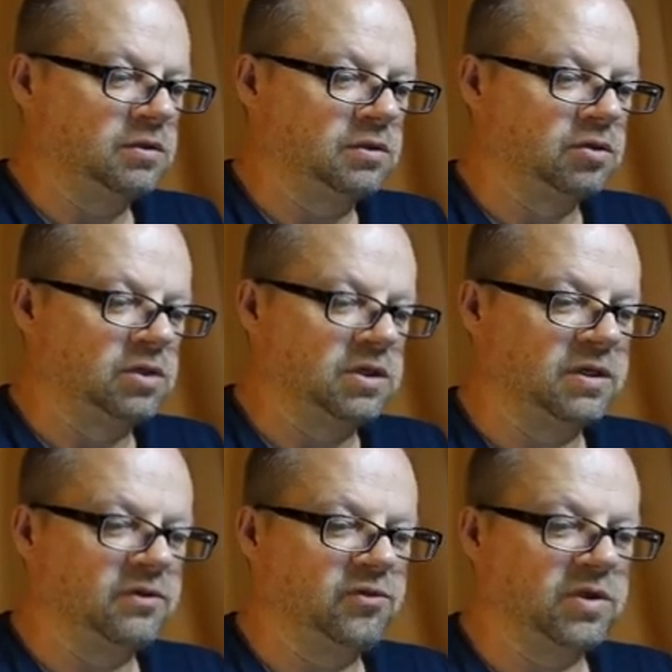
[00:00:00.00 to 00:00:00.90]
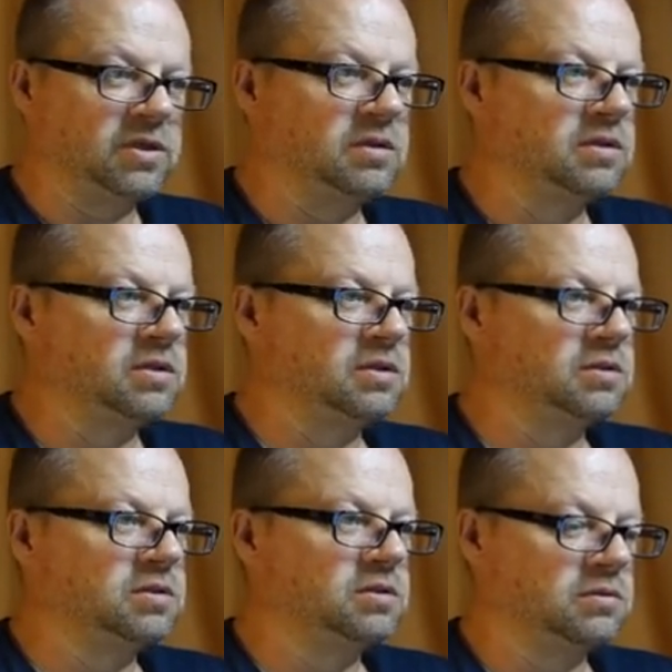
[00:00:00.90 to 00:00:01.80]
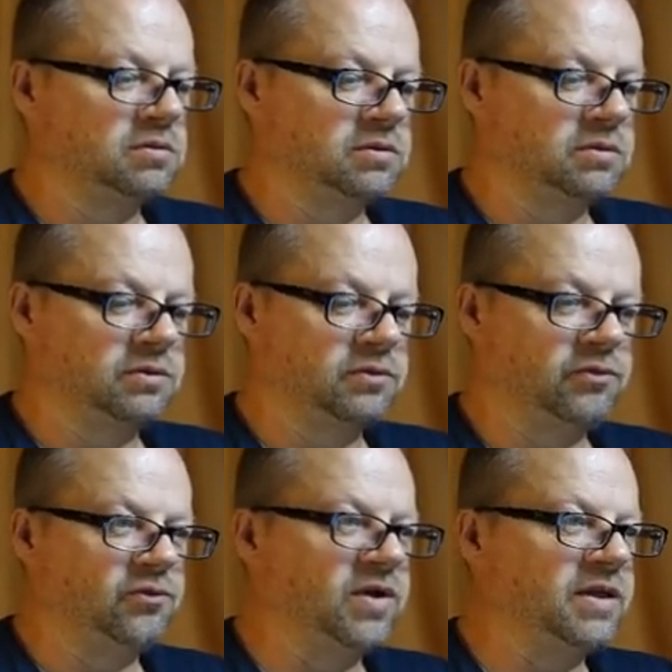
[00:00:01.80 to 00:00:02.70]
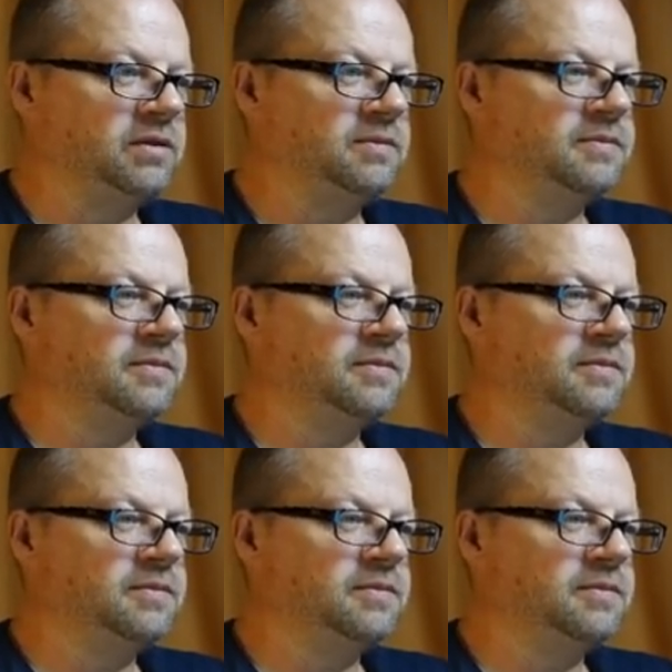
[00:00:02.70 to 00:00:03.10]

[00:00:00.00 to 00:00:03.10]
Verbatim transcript: Dollar FN ist fein.